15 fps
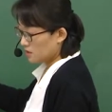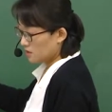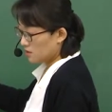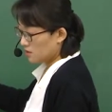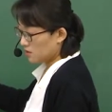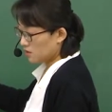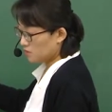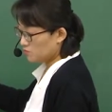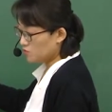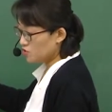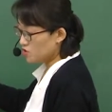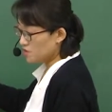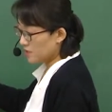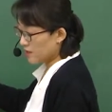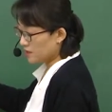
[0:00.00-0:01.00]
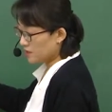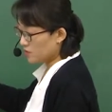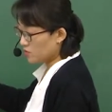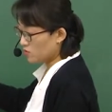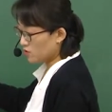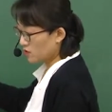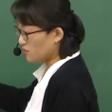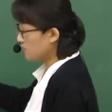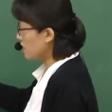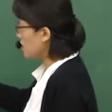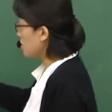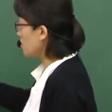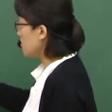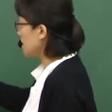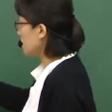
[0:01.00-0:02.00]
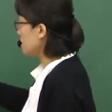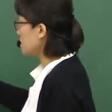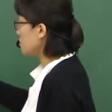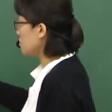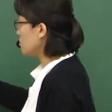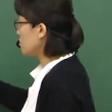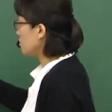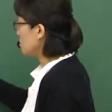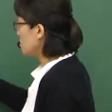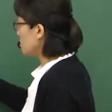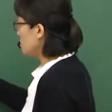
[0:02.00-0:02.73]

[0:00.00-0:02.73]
어, 물 100kg이래요. 100kg.